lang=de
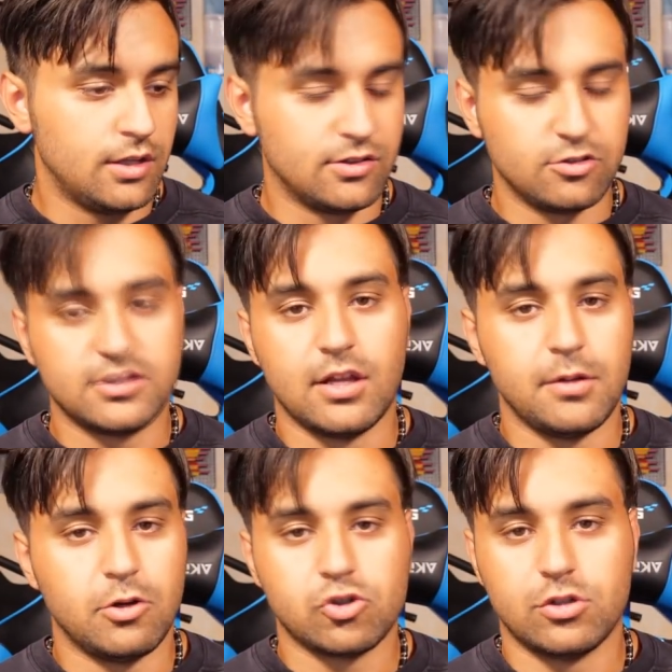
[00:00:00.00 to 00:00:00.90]
Ansonsten
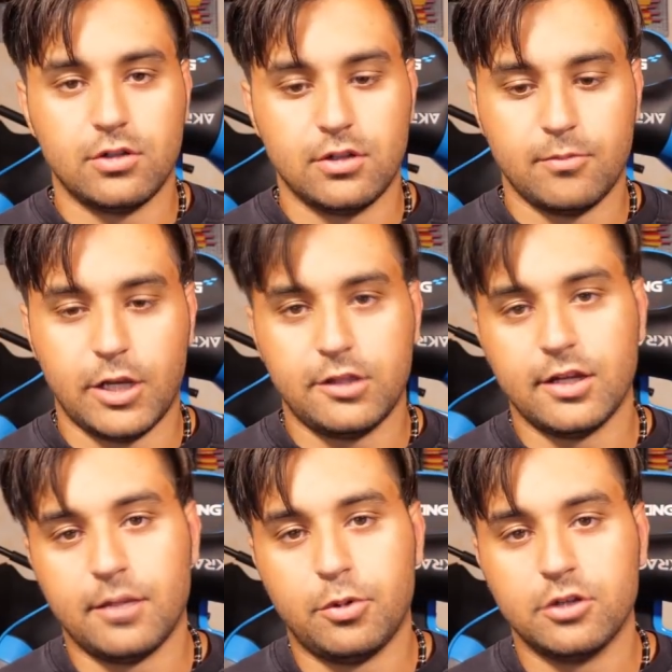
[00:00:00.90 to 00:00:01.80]
habe ich auch schon äh, meiner
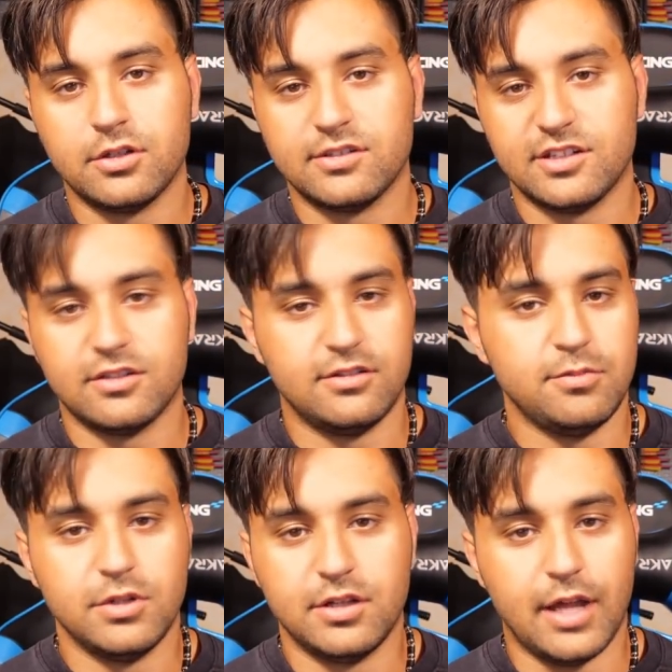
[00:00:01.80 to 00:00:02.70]
Therapeutin gesagt, dass
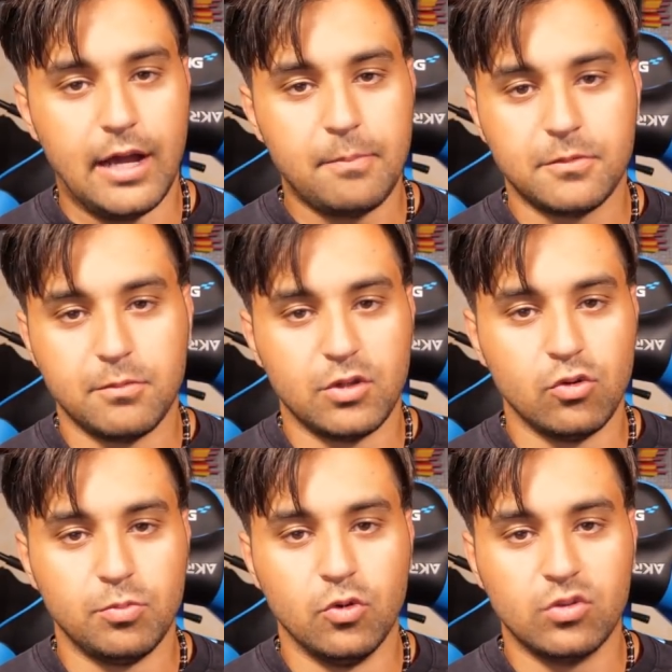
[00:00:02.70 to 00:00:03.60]
ich mir den Abend
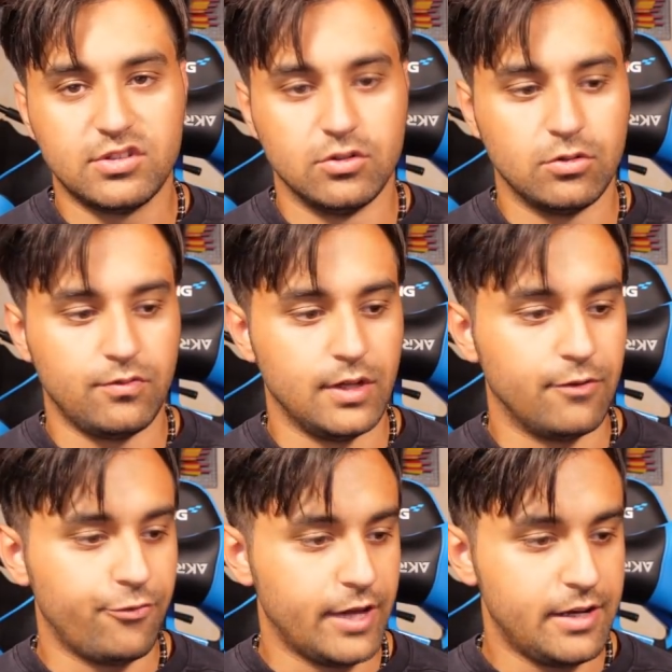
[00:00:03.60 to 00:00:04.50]
mit Hypnose irgendwie
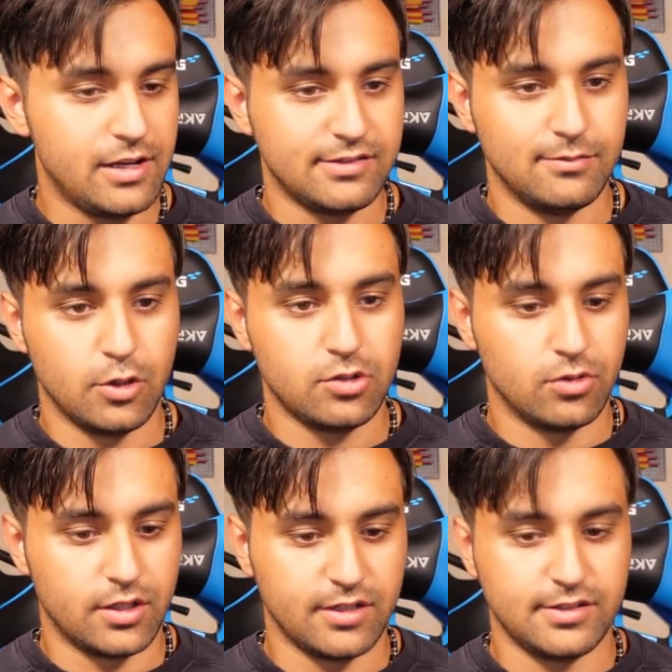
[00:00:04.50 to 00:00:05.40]
entfernen lassen
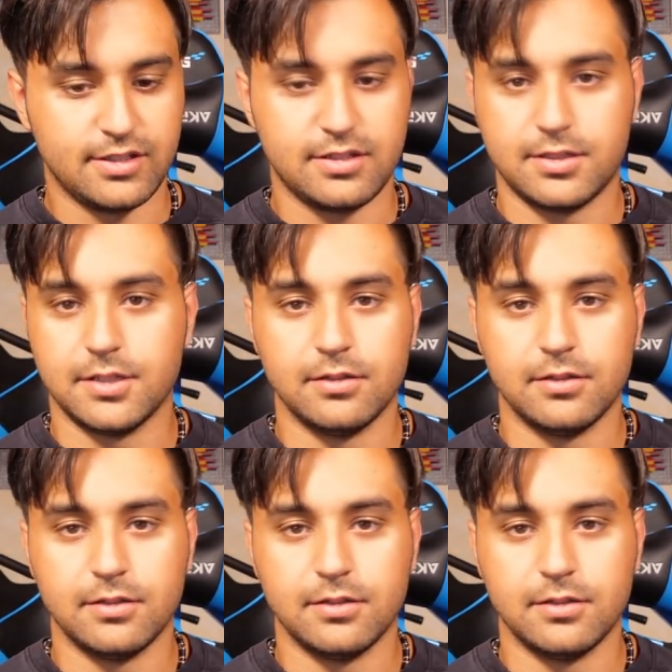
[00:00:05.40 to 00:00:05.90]
möchte oder dass ich